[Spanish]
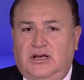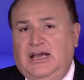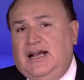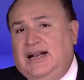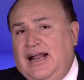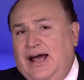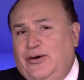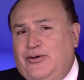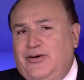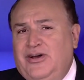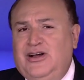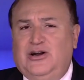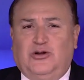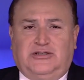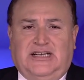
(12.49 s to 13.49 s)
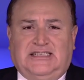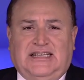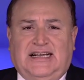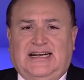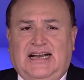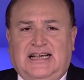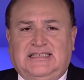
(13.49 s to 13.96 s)
Y claro, los días
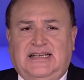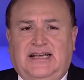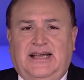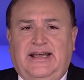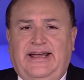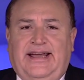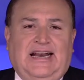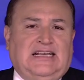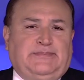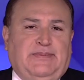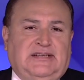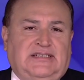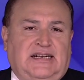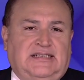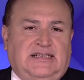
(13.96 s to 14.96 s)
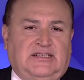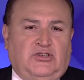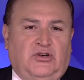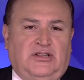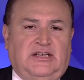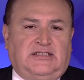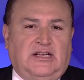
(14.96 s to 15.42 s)
de clase en la
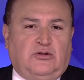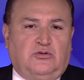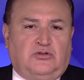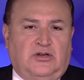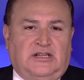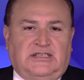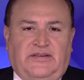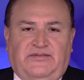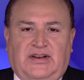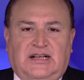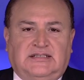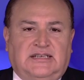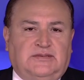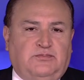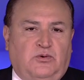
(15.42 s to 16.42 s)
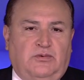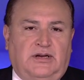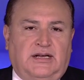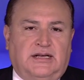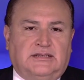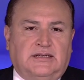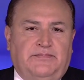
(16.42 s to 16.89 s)
especialización de instituciones de finanzas
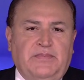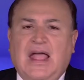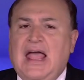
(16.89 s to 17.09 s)
públicas.